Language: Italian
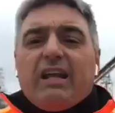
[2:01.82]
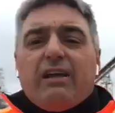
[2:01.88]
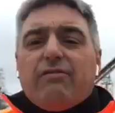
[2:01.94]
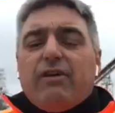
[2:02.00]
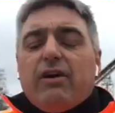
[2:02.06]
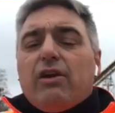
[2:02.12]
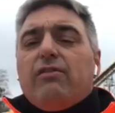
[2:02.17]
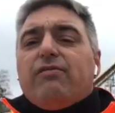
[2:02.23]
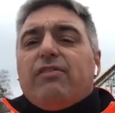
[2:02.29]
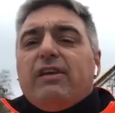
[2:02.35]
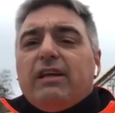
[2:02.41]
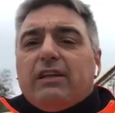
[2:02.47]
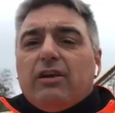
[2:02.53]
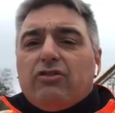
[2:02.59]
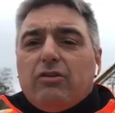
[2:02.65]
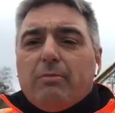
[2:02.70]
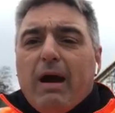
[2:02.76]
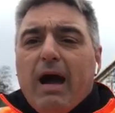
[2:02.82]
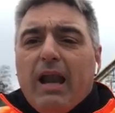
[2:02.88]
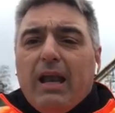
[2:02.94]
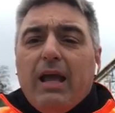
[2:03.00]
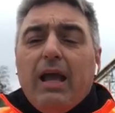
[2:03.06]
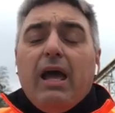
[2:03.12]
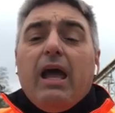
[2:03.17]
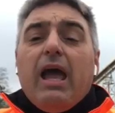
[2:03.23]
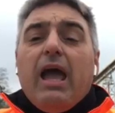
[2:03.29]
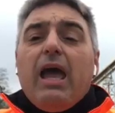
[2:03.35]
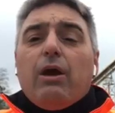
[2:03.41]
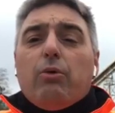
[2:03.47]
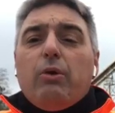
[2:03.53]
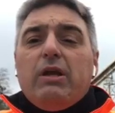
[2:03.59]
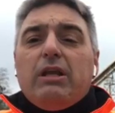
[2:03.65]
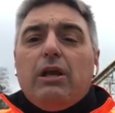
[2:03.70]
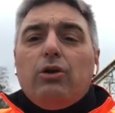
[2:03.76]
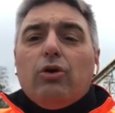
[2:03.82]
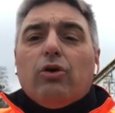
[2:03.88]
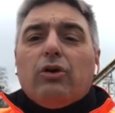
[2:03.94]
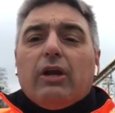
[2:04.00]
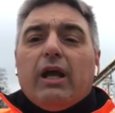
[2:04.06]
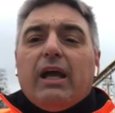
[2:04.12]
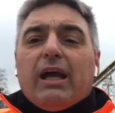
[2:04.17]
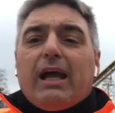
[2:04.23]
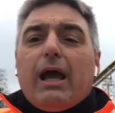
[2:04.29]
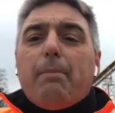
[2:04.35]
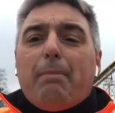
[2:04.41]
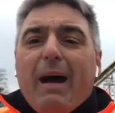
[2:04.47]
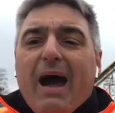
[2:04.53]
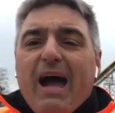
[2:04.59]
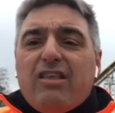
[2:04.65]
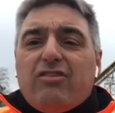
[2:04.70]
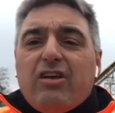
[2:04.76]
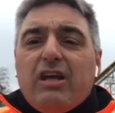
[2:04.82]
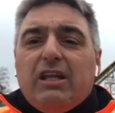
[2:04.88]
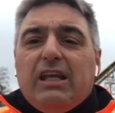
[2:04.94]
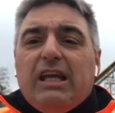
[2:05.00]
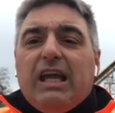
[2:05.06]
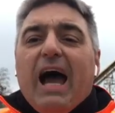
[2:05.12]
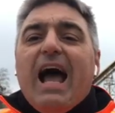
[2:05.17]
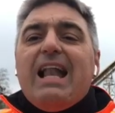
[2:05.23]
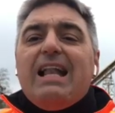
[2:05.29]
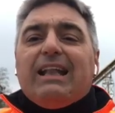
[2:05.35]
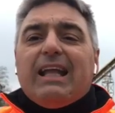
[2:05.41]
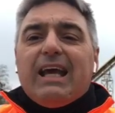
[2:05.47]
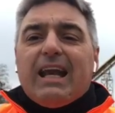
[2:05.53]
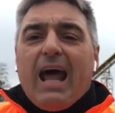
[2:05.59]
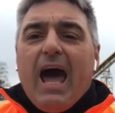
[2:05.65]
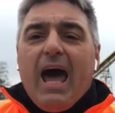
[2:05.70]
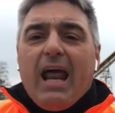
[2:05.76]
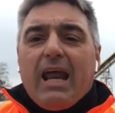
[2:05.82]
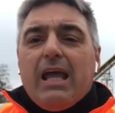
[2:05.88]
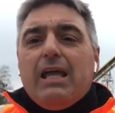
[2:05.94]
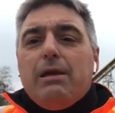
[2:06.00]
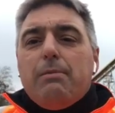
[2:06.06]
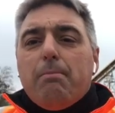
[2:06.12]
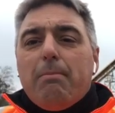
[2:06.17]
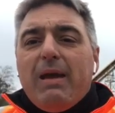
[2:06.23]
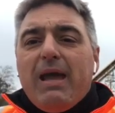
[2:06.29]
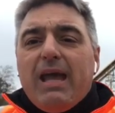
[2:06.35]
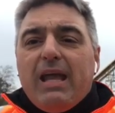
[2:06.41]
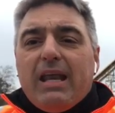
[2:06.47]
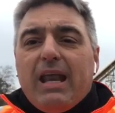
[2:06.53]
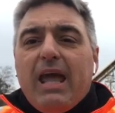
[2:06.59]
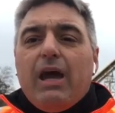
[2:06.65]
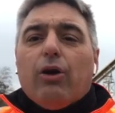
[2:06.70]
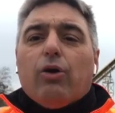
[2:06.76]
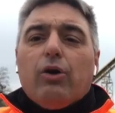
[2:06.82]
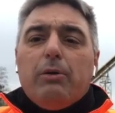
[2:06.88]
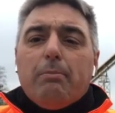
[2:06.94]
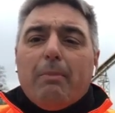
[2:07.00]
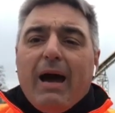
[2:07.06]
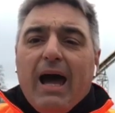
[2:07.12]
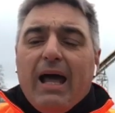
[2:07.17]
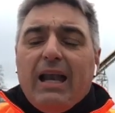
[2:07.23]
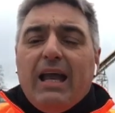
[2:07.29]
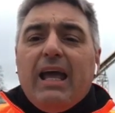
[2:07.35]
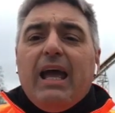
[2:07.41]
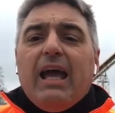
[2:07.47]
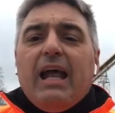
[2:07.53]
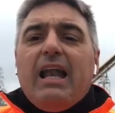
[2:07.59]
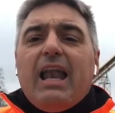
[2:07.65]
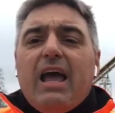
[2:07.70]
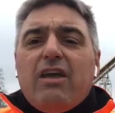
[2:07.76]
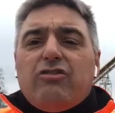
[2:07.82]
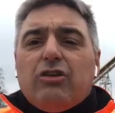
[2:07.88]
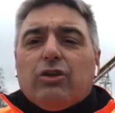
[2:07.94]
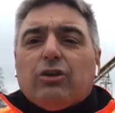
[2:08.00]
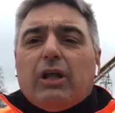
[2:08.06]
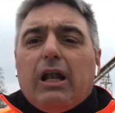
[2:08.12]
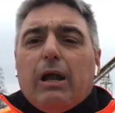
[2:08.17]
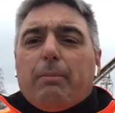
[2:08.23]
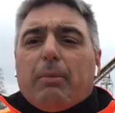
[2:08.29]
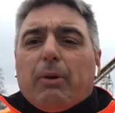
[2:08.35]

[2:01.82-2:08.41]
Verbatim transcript: davvero infinitesimale e quindi non capace di alterare in bene o in male l'esito della